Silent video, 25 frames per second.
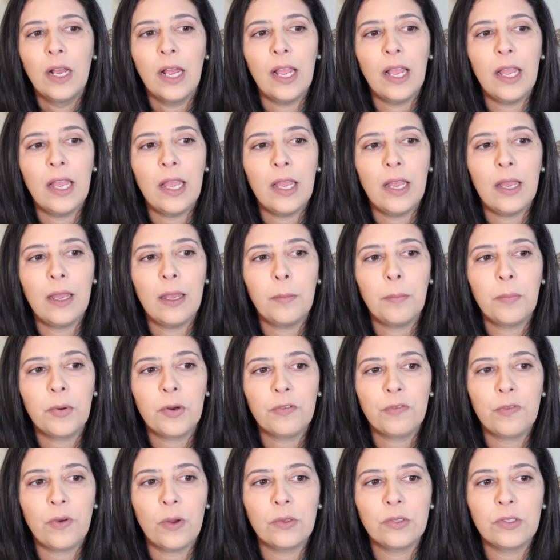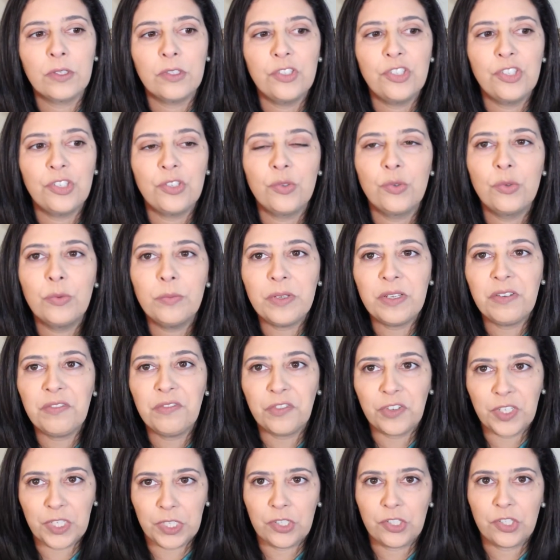é, por volta de
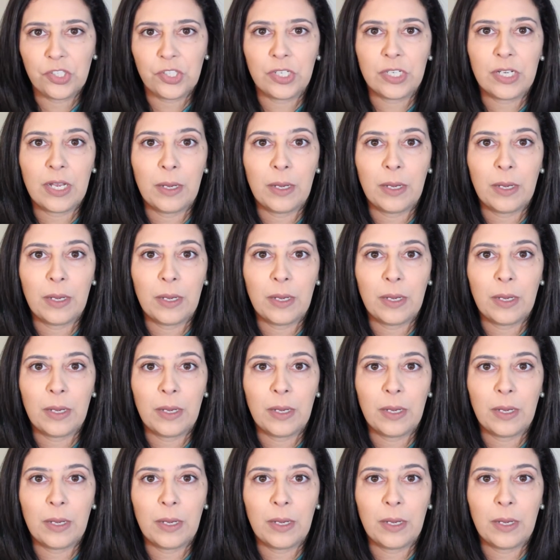1h20.